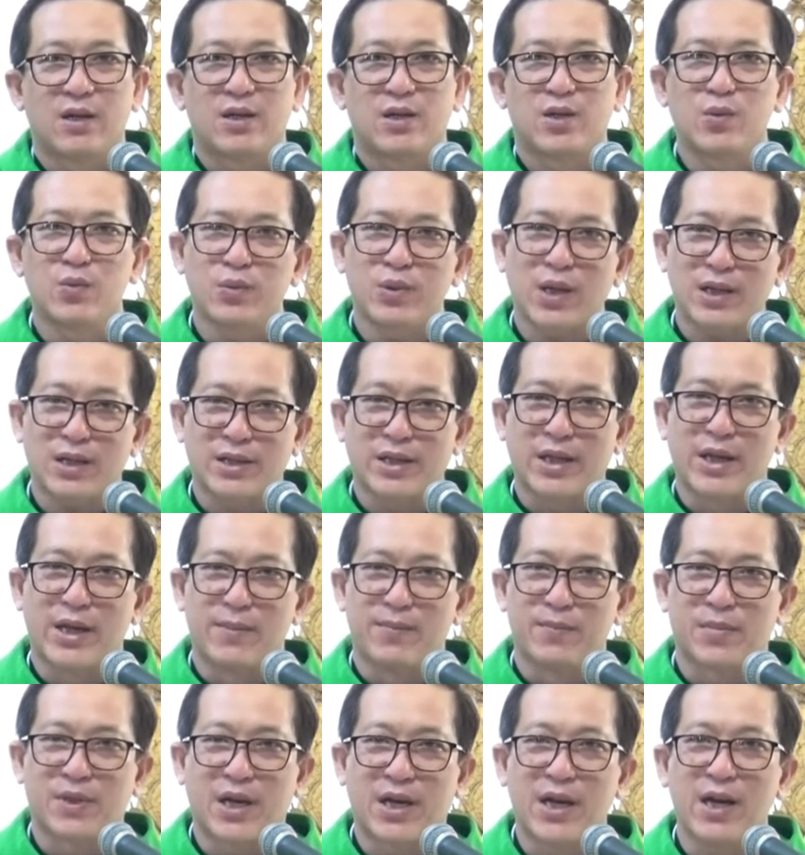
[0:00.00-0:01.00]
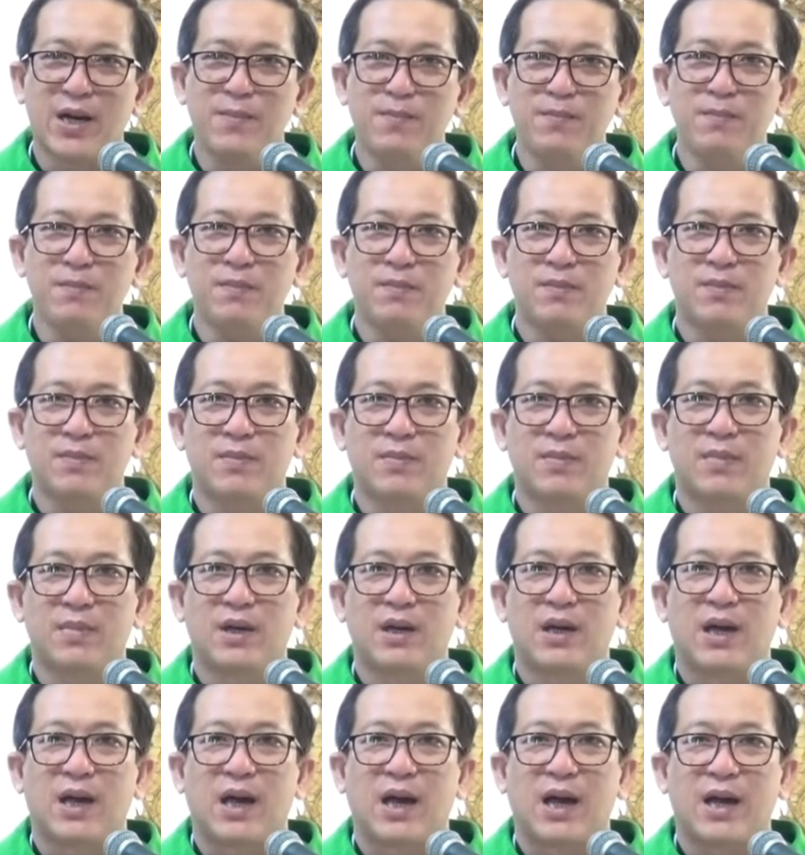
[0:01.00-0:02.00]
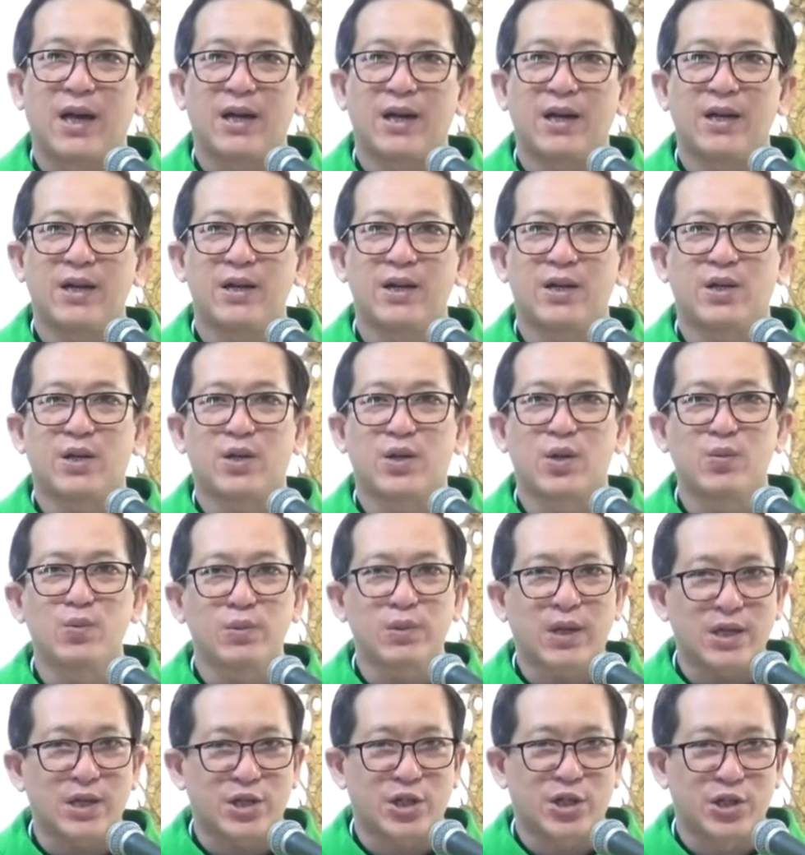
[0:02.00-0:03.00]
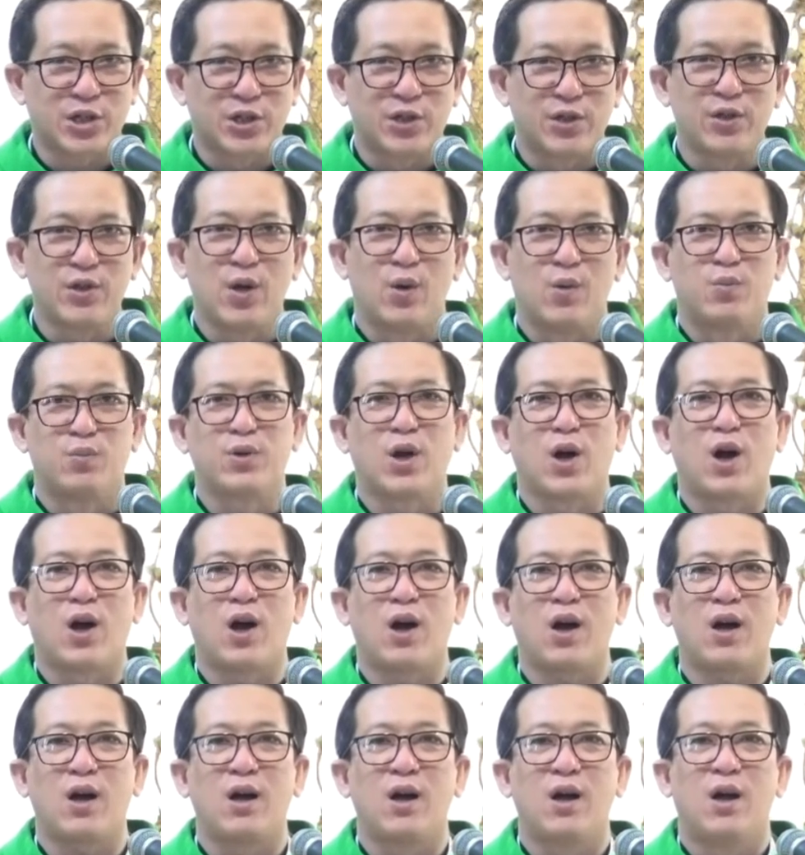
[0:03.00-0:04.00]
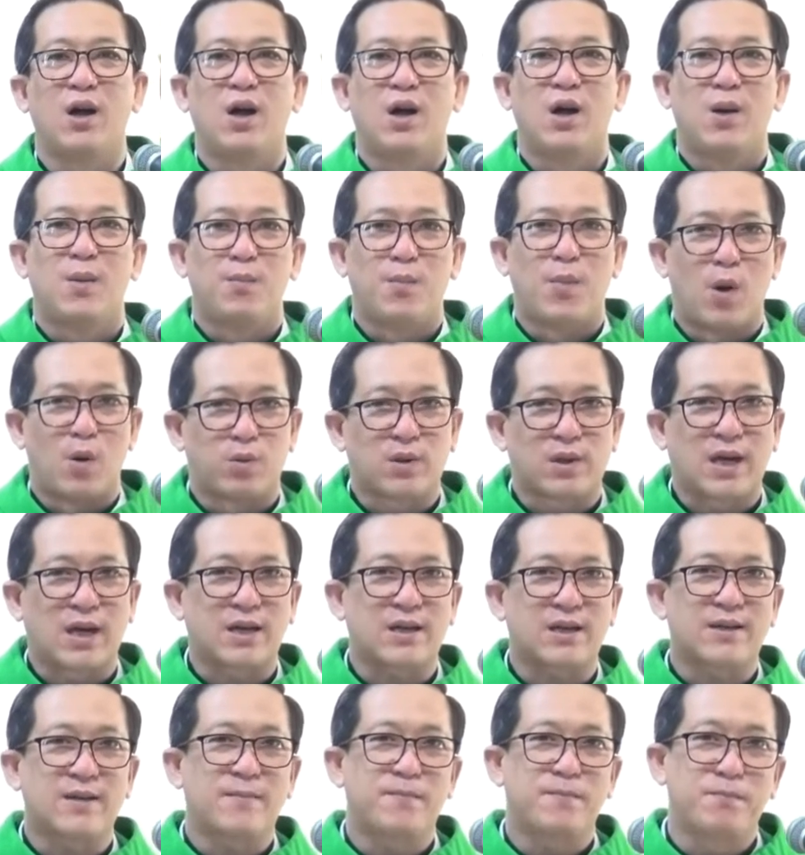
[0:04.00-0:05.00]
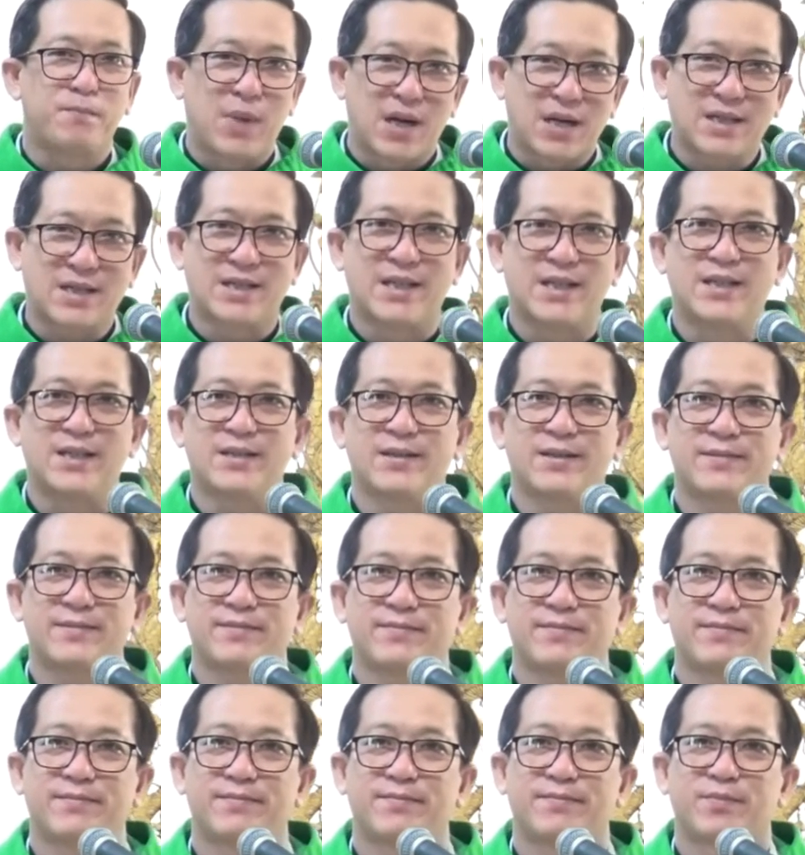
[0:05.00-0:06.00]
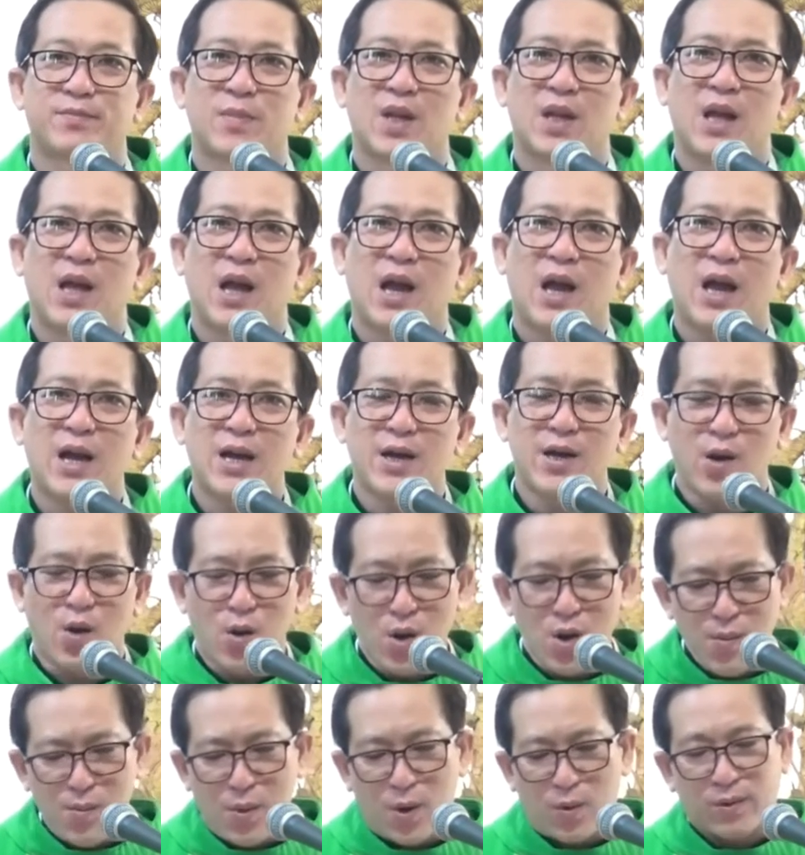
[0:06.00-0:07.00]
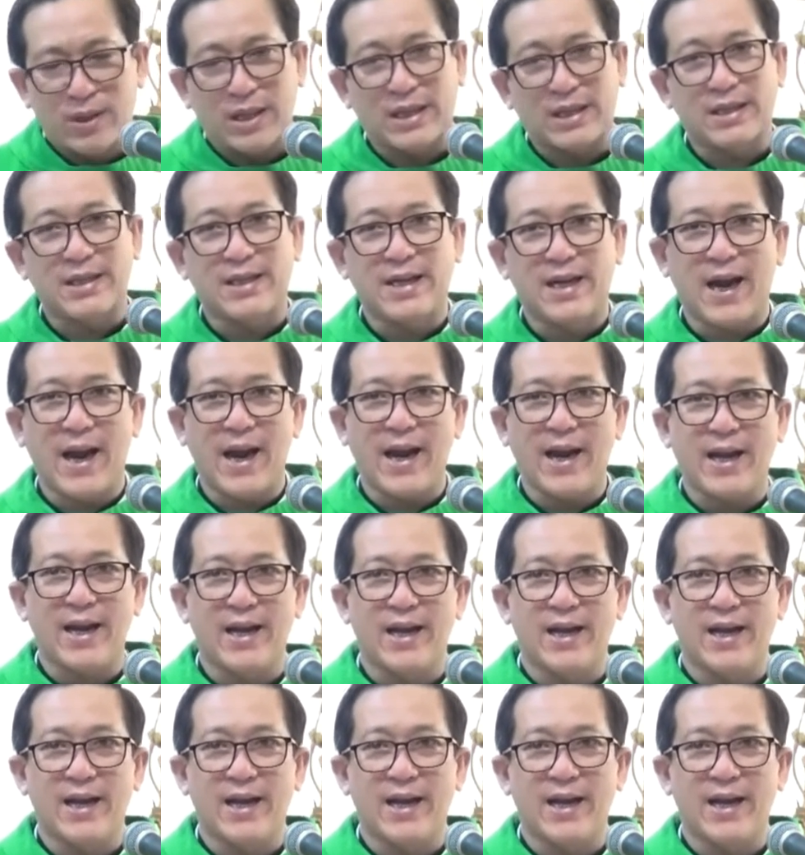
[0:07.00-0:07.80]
chúng ta tìm kiếm hay chúng ta sử dụng nó một cách bất chính. Hay nói một cách khác,